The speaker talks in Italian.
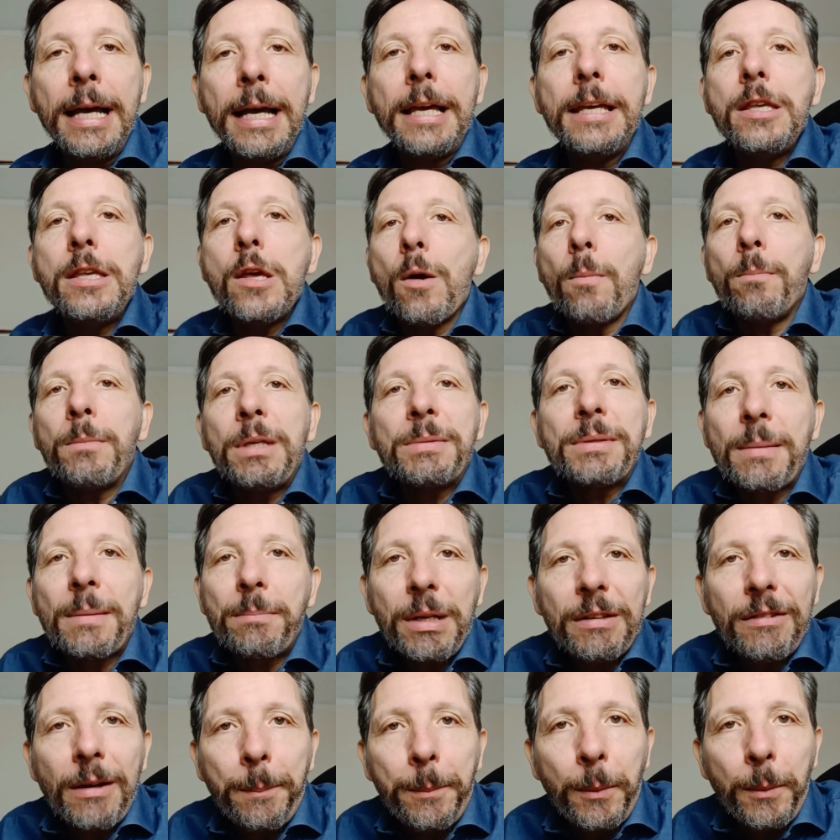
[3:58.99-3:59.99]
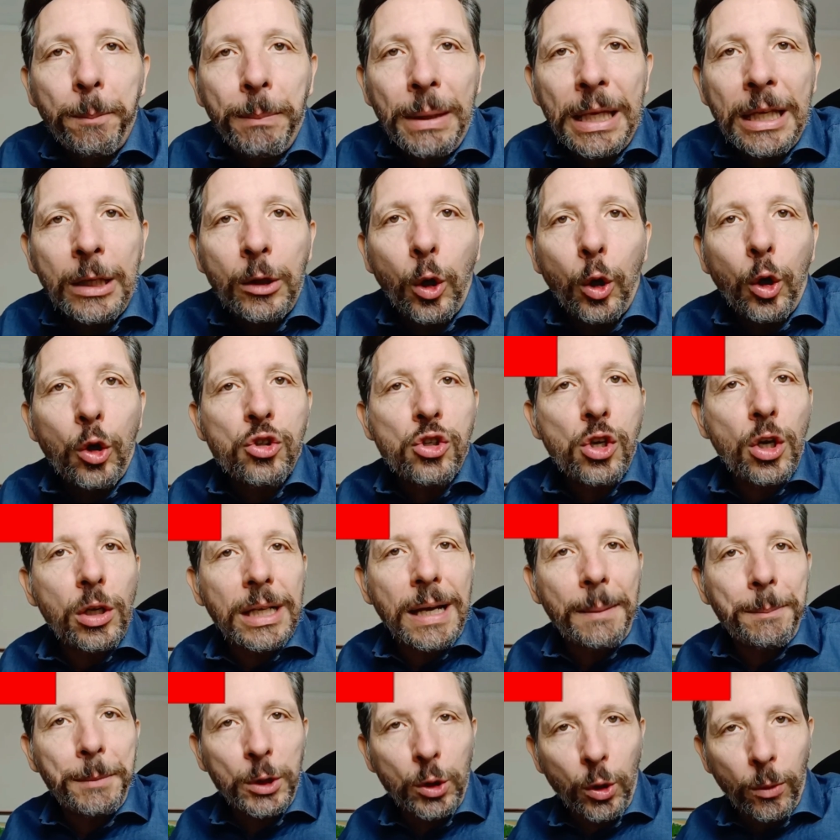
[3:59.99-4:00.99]
io mi sembrava più piccolo, se ho
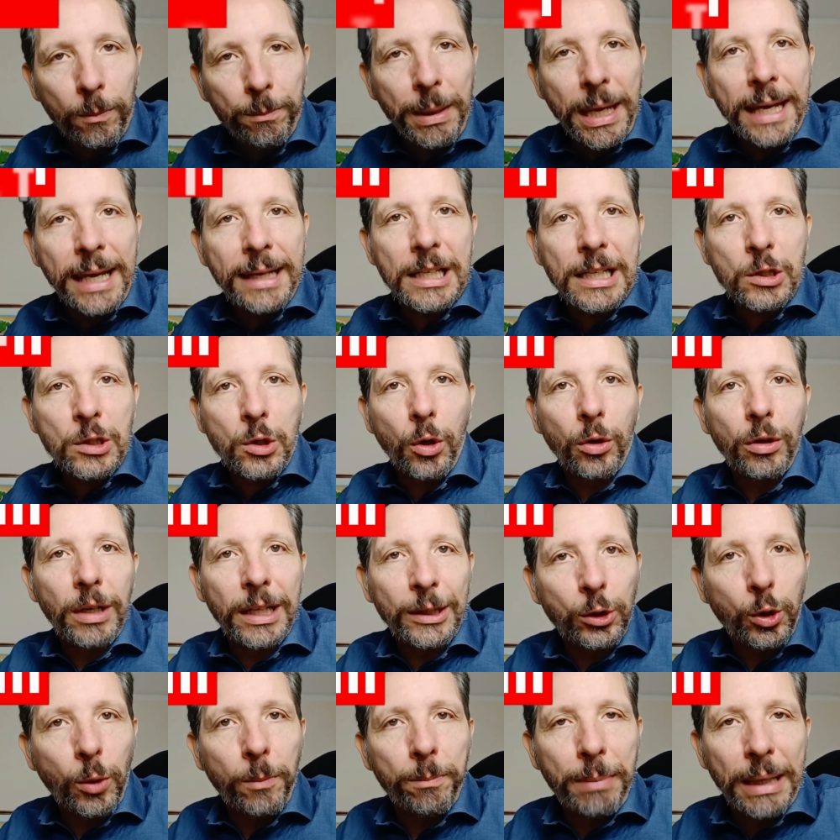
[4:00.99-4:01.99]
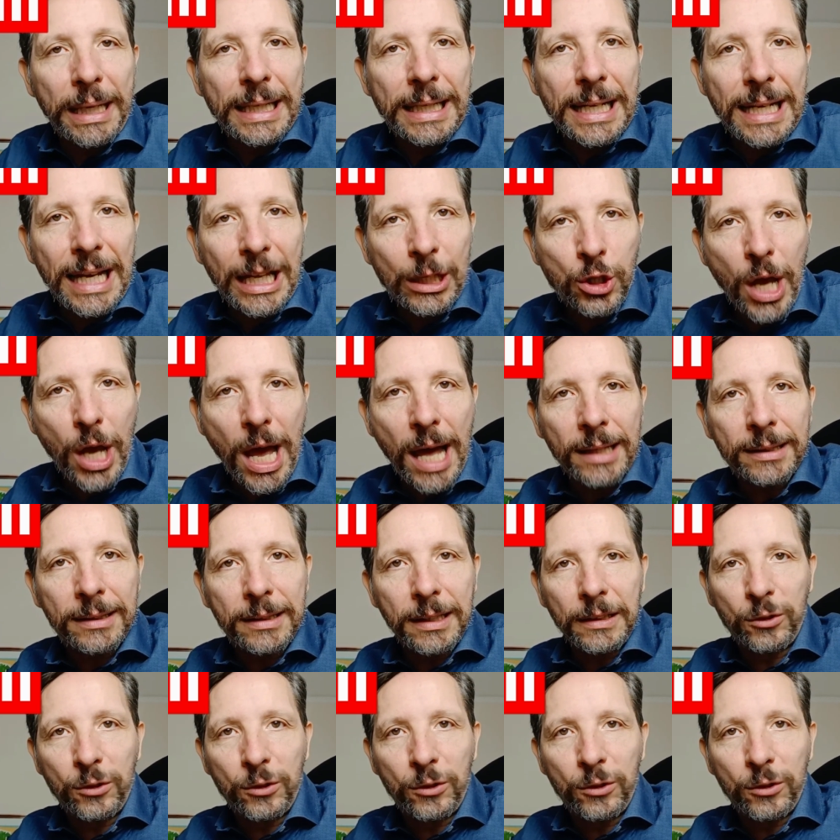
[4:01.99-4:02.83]
capito bene, se ho letto bene la chat